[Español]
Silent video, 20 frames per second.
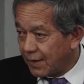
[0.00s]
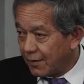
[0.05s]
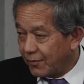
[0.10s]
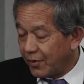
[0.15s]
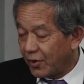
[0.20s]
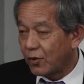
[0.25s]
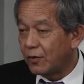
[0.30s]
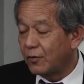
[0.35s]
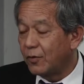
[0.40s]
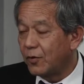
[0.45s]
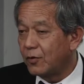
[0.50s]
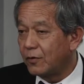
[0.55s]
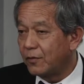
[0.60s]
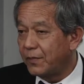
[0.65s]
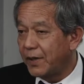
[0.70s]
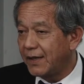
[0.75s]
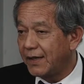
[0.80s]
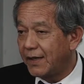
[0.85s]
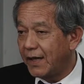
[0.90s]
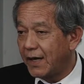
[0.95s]
Bueno, como
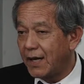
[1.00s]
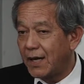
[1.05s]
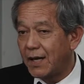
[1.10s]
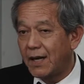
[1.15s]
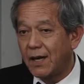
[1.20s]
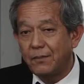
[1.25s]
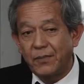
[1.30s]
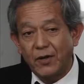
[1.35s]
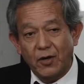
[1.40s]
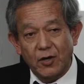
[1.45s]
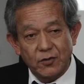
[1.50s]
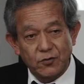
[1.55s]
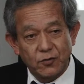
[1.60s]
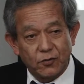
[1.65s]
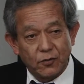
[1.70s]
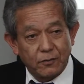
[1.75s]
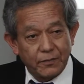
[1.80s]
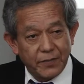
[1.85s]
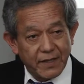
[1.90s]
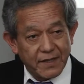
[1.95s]
comprenderán, apelo a su
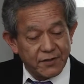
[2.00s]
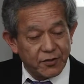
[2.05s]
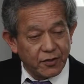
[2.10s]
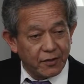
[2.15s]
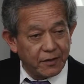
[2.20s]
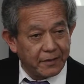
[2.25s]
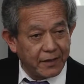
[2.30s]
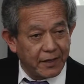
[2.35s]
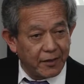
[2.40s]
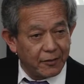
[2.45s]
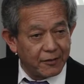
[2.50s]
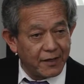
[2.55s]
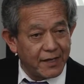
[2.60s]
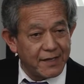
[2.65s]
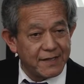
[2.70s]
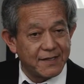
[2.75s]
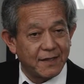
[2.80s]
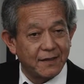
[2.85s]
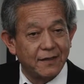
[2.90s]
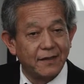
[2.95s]
comprensión y
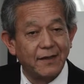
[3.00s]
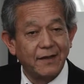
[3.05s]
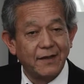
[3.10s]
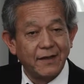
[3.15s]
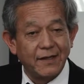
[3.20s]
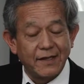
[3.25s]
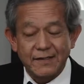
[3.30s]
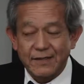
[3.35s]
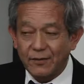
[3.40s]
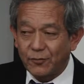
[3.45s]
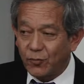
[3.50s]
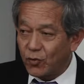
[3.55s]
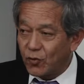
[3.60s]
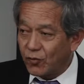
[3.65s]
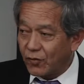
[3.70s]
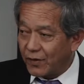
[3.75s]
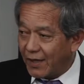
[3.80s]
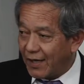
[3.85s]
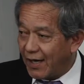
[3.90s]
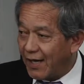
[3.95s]
benevolencia. Estamos
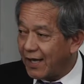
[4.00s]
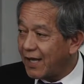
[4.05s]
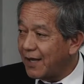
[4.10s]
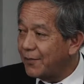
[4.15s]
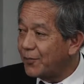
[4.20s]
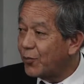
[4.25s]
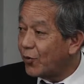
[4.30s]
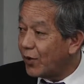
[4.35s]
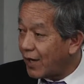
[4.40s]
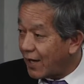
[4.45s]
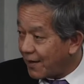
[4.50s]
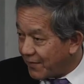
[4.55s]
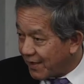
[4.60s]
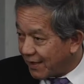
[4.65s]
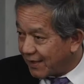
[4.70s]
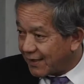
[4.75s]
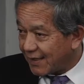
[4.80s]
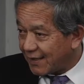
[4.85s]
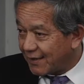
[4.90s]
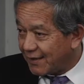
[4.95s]
con el equipo a la
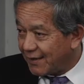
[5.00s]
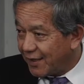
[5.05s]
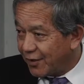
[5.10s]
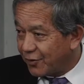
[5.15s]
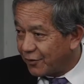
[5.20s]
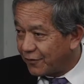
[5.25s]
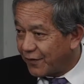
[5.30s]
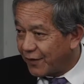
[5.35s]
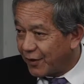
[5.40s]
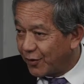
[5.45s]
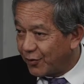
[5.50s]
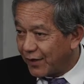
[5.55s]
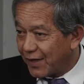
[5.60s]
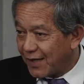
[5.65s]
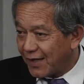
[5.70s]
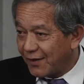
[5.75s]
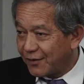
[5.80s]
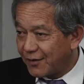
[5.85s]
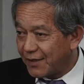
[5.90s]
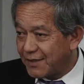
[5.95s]
mitad de
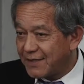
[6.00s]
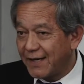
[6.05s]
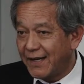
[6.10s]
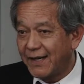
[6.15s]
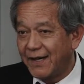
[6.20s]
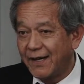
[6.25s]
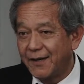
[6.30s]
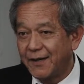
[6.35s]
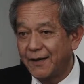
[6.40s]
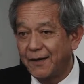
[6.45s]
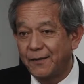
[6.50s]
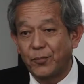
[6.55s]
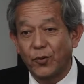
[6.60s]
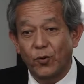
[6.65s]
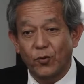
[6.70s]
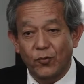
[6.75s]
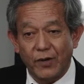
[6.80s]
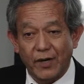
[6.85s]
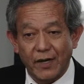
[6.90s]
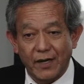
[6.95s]
configurado, así que
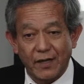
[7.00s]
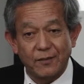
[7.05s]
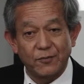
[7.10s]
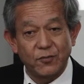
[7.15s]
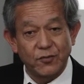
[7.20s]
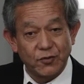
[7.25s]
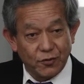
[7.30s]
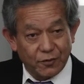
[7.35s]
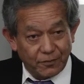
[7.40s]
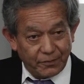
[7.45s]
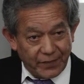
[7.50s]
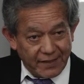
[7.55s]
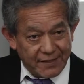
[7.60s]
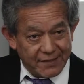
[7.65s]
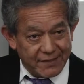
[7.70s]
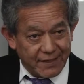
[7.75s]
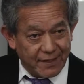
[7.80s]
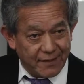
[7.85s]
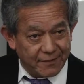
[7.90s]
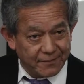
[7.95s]
procuraremos
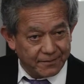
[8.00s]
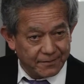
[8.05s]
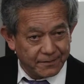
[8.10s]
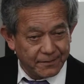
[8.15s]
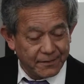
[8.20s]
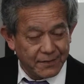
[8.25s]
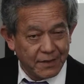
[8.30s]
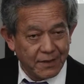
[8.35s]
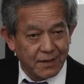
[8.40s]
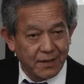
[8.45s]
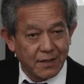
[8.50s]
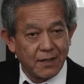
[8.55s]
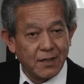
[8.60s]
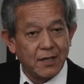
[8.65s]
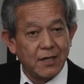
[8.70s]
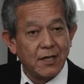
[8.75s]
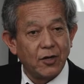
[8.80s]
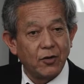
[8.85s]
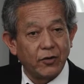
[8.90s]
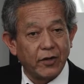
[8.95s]
compensar
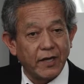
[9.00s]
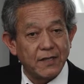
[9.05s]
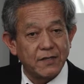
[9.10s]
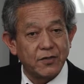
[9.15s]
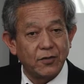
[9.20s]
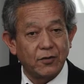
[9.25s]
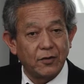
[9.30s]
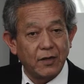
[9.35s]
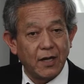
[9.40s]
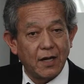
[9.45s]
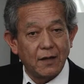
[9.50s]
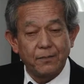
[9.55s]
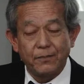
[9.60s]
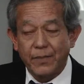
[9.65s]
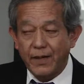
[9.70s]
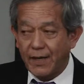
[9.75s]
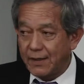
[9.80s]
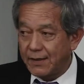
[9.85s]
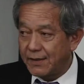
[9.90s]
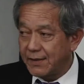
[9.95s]
lo que son las
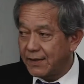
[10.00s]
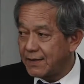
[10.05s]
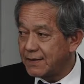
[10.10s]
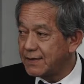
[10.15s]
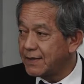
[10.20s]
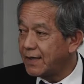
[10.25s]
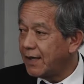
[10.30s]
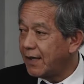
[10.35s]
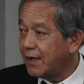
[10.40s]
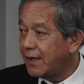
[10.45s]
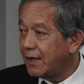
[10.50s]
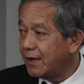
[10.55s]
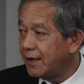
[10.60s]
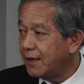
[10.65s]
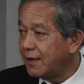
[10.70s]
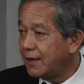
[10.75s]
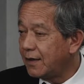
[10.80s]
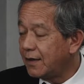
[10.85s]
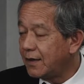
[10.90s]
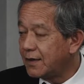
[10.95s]
partes
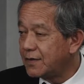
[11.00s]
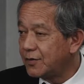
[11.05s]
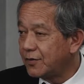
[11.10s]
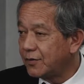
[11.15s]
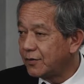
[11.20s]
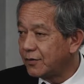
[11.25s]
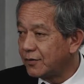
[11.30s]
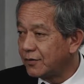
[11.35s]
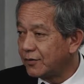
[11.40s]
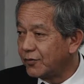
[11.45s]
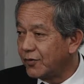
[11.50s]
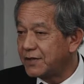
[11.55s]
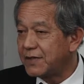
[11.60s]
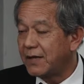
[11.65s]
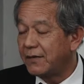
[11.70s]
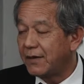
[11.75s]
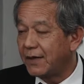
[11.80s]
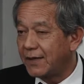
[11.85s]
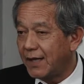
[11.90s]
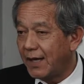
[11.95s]
que no
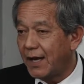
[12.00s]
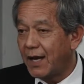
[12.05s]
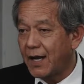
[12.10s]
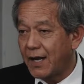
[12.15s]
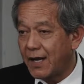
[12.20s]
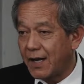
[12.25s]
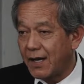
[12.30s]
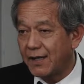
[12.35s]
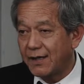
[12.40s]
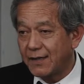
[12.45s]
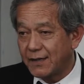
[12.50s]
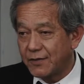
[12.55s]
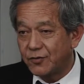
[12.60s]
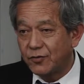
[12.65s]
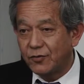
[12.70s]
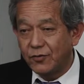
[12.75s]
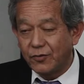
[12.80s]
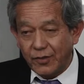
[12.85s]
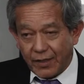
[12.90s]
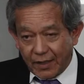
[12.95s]
estaban delegadas
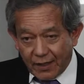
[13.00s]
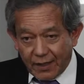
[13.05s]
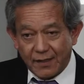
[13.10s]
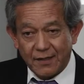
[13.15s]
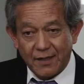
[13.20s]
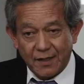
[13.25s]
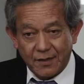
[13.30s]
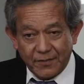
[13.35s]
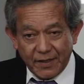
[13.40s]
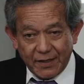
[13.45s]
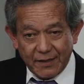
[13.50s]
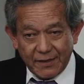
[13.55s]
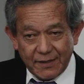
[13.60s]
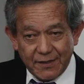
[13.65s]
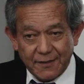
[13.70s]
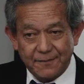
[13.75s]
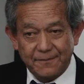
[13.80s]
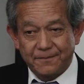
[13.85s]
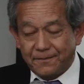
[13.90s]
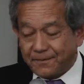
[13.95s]
¿no?
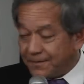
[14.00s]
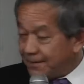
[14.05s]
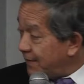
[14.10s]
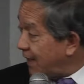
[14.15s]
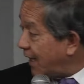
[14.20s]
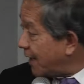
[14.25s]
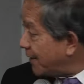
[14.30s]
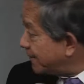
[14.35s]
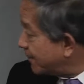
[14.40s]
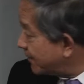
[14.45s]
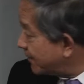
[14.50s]
originalmente. Ya.